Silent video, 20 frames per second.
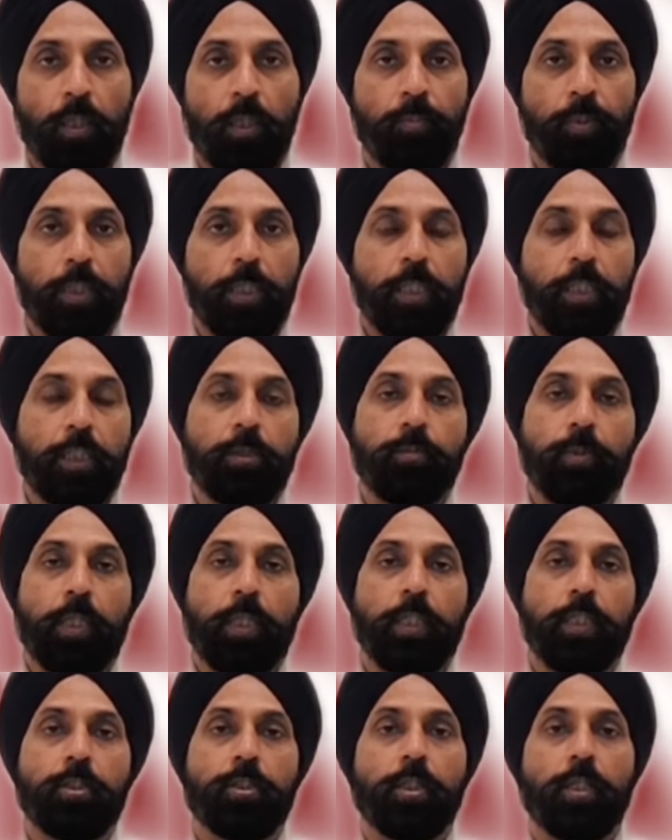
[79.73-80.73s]
अभी
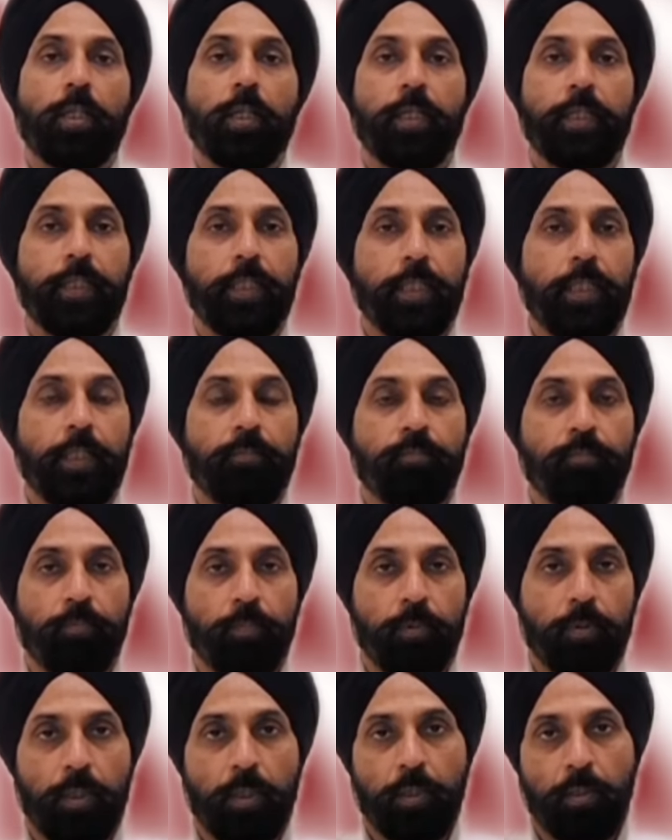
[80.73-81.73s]
कश्मकश चल रही है
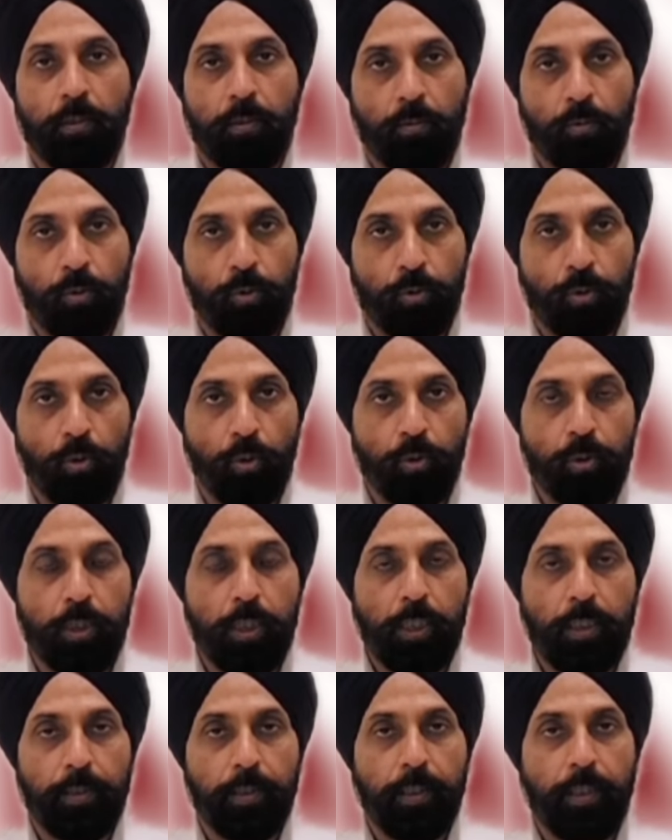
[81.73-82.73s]
कुछ लोग
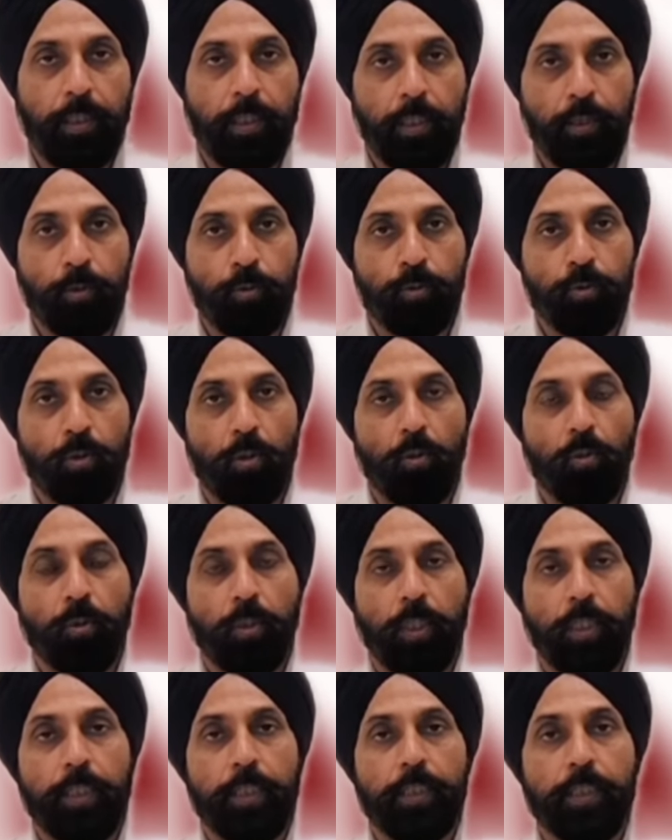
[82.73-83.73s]
चाहते हैं कुछ लोग
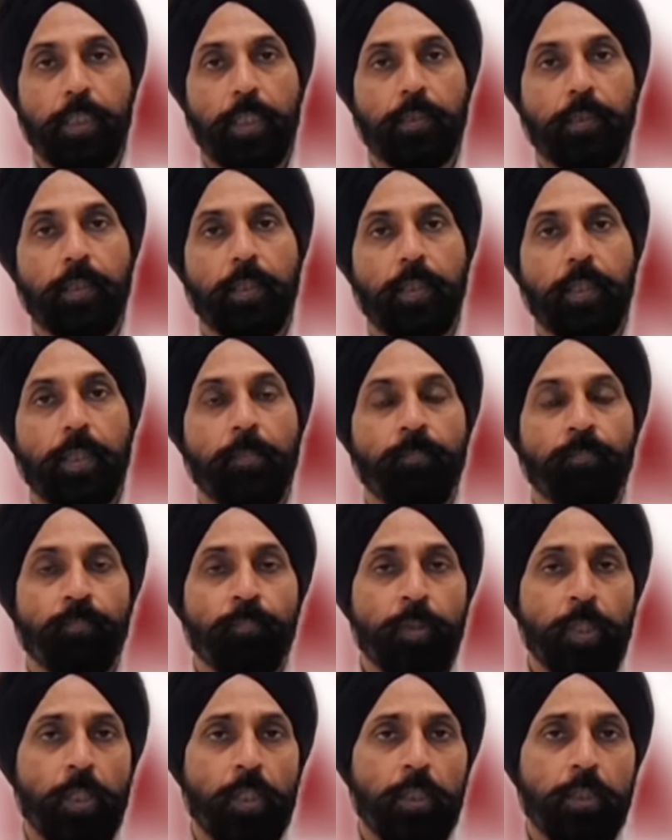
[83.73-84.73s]
नहीं चाहते हैं
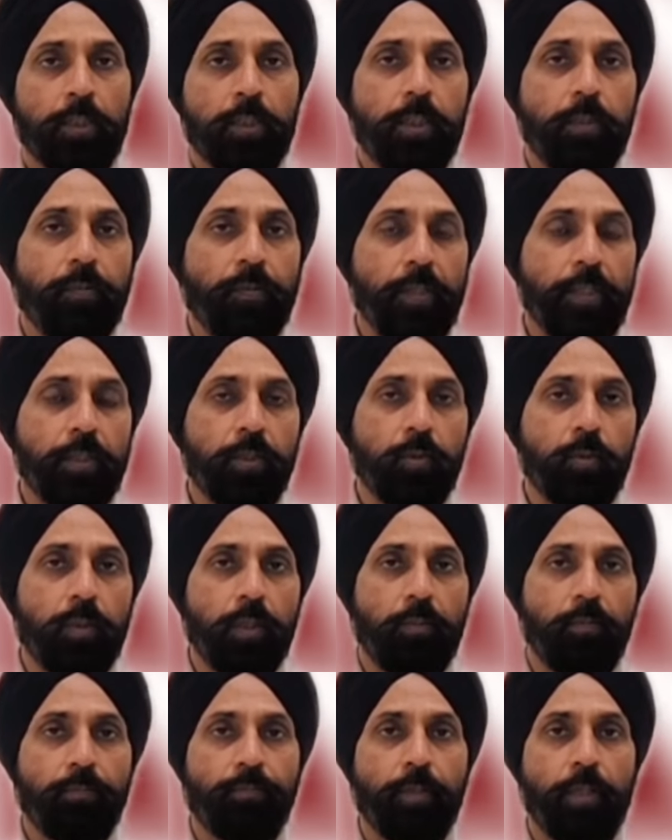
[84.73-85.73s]
चीफ
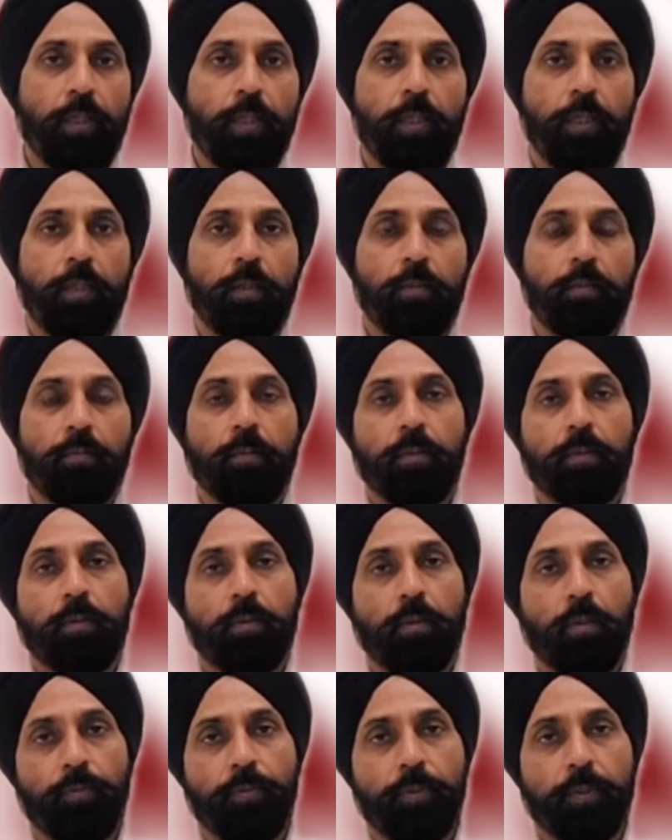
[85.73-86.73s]
एग्जीक्यूटिव
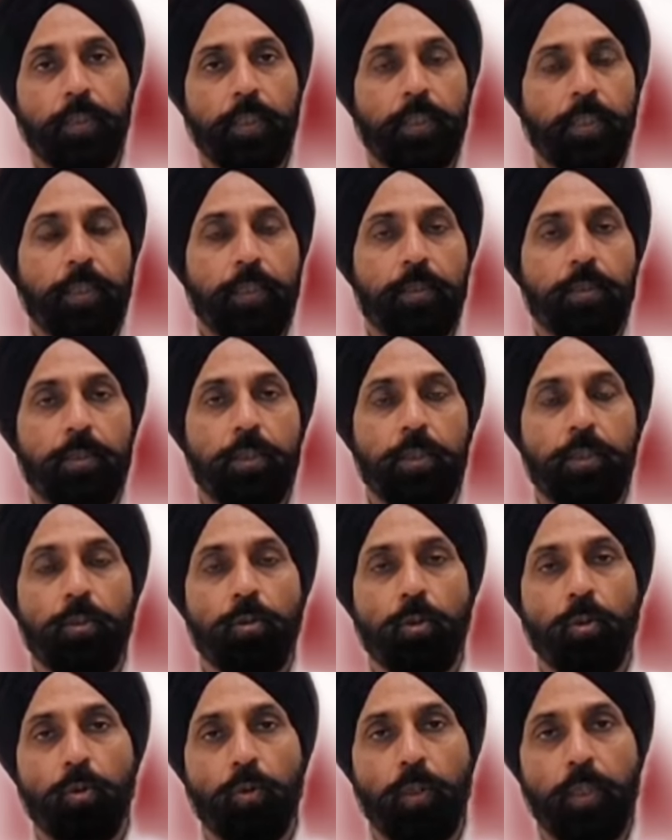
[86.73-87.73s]
ऑफिसर यानी
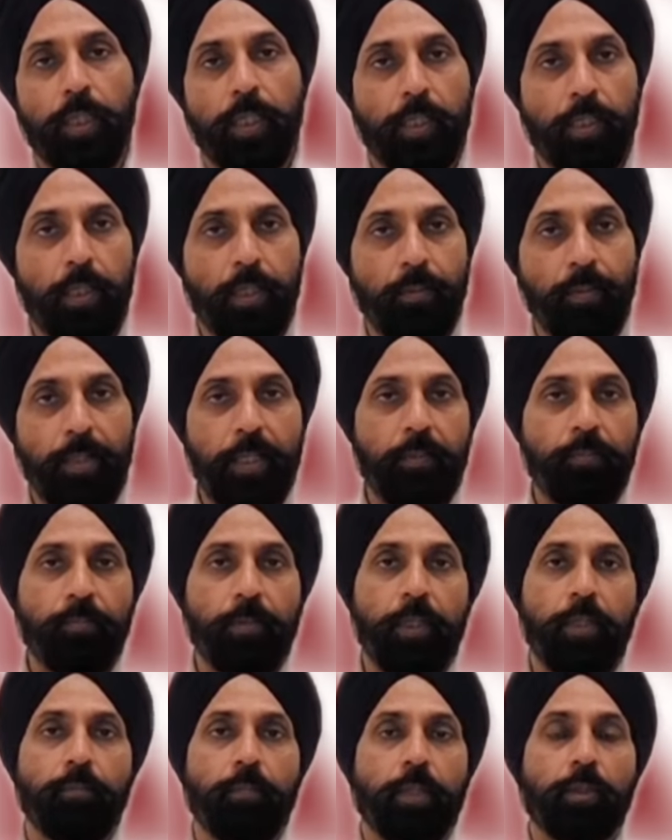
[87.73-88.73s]
सीईओ को लेकर हमारे
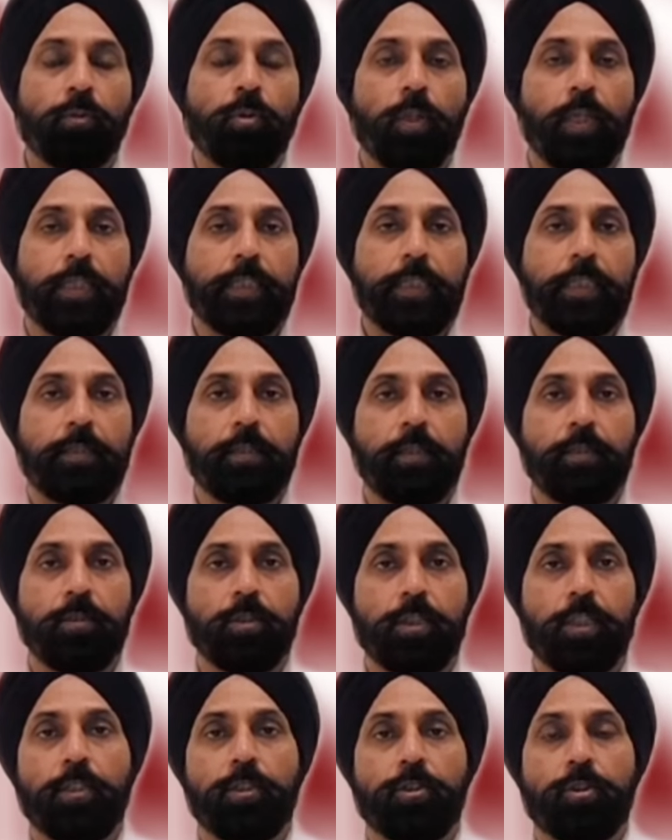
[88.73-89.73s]
मन में थोड़ा सा
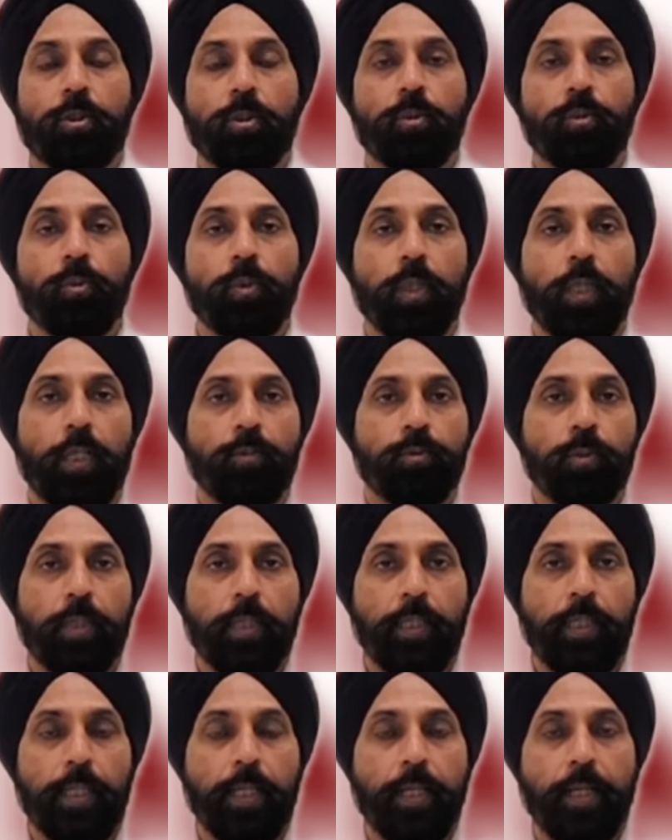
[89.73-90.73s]
संशय जरूर है
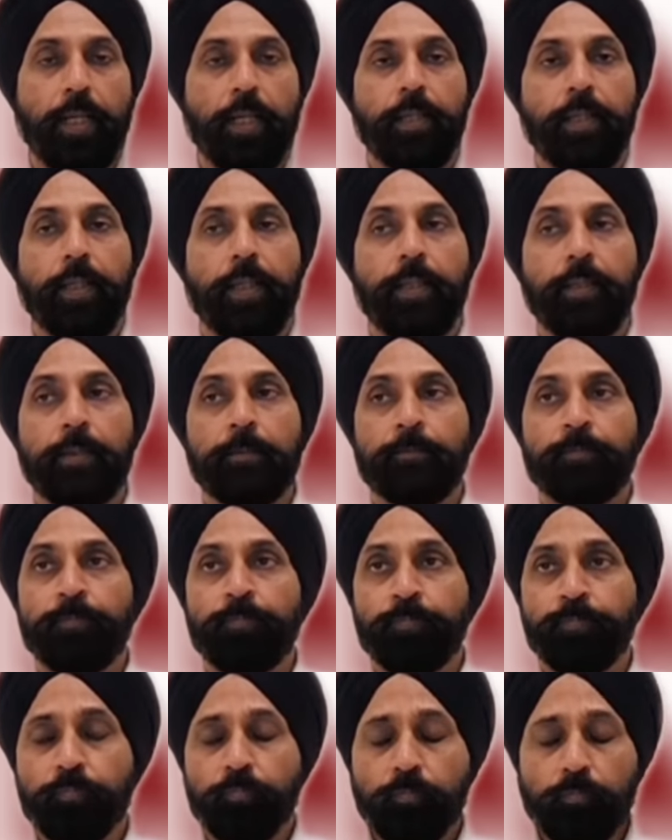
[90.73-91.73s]
उसका एक कारण है
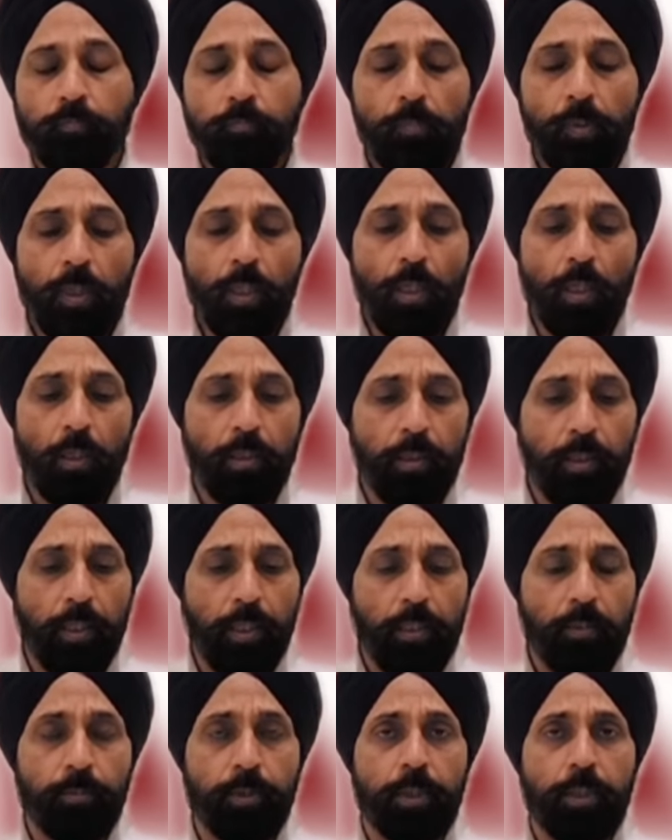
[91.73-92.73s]
कि
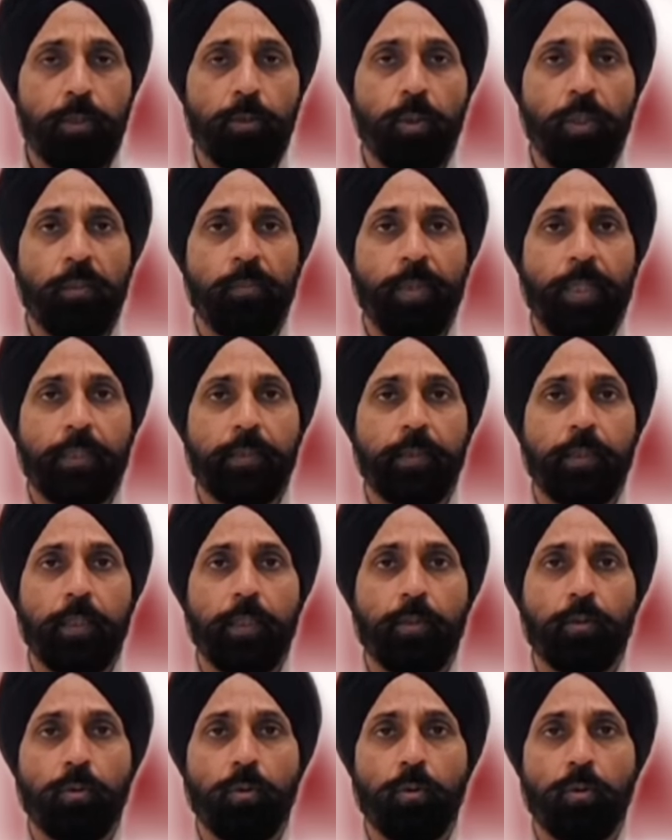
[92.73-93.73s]
अगर हम सीईओ की बात
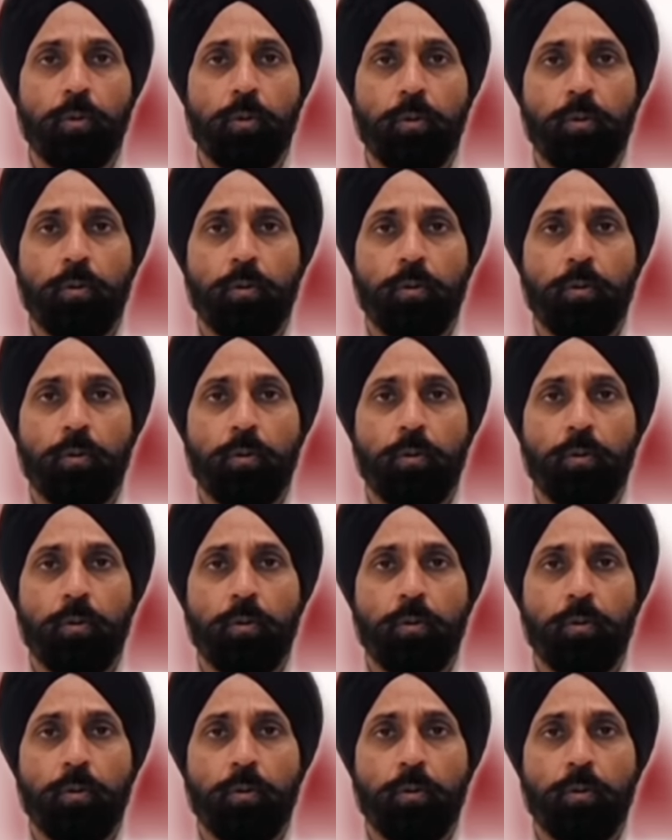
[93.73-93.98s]
करें तो